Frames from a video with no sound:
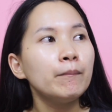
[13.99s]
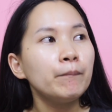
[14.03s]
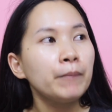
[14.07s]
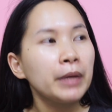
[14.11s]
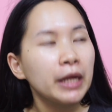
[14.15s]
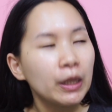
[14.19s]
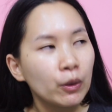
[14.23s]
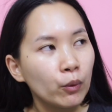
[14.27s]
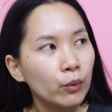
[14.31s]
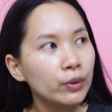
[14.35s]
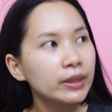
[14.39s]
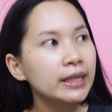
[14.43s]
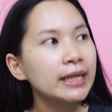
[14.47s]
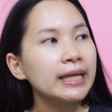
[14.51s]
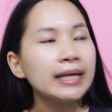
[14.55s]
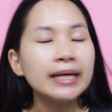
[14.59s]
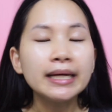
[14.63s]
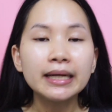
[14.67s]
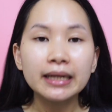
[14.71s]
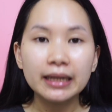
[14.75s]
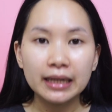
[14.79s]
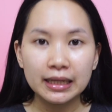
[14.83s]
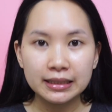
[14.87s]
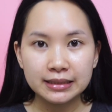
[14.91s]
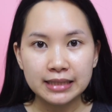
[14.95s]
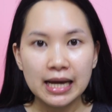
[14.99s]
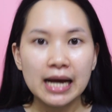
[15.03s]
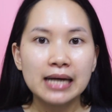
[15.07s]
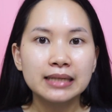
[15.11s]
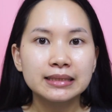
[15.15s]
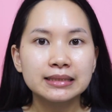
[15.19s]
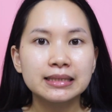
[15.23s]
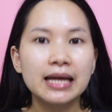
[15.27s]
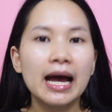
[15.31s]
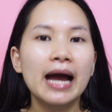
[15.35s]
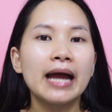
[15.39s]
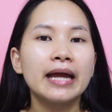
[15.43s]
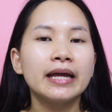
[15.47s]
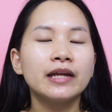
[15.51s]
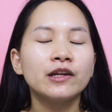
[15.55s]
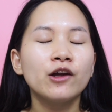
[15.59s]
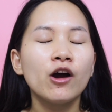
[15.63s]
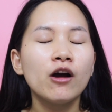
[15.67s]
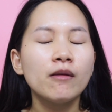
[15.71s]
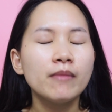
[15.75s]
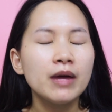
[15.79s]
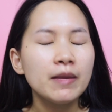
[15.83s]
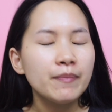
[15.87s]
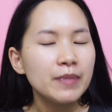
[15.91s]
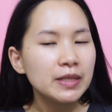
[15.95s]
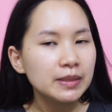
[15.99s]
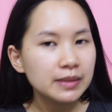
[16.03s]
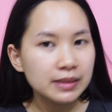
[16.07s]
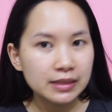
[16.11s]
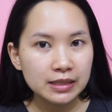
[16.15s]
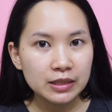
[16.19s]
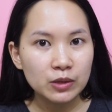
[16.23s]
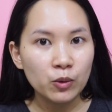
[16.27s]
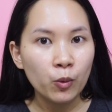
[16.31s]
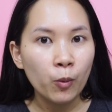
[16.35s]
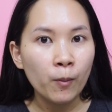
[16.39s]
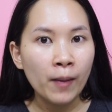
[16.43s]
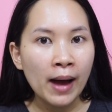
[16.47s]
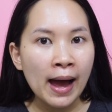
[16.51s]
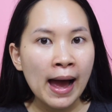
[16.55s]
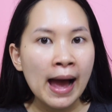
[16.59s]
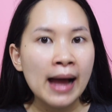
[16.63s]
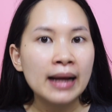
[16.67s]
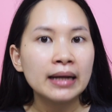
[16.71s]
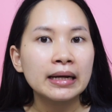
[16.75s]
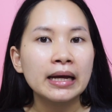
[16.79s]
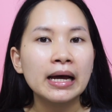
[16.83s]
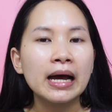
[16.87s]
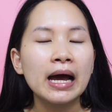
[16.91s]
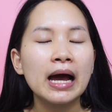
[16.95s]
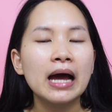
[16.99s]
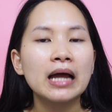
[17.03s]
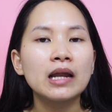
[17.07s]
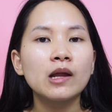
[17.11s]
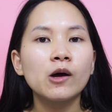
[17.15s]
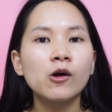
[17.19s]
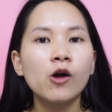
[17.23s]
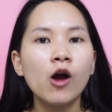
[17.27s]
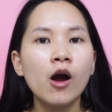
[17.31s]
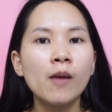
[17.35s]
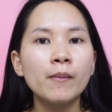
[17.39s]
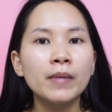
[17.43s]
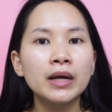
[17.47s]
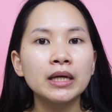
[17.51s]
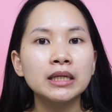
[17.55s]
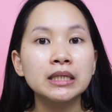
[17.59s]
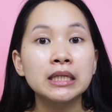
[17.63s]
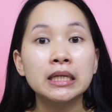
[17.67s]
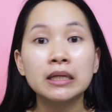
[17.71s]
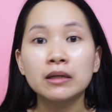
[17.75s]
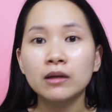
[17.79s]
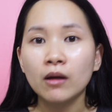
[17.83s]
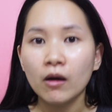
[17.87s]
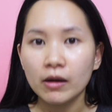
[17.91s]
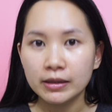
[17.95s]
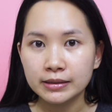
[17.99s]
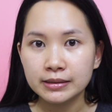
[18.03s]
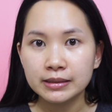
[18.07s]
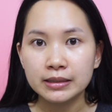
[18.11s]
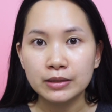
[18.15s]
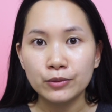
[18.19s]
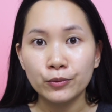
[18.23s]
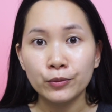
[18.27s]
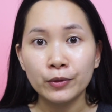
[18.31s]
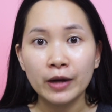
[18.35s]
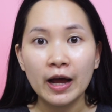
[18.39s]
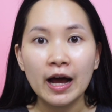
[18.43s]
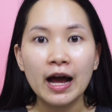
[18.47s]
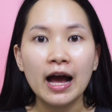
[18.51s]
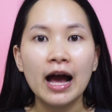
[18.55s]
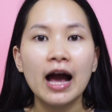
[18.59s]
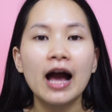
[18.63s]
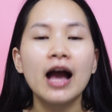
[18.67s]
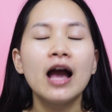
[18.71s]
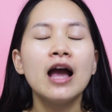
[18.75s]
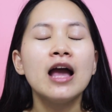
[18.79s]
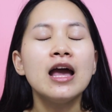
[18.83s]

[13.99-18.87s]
ผิวที่กระจ่างใสเนาะไม่เป็นสิวมากนะคะแล้วก็ไม่ทิ้งรอยสิวนะคะ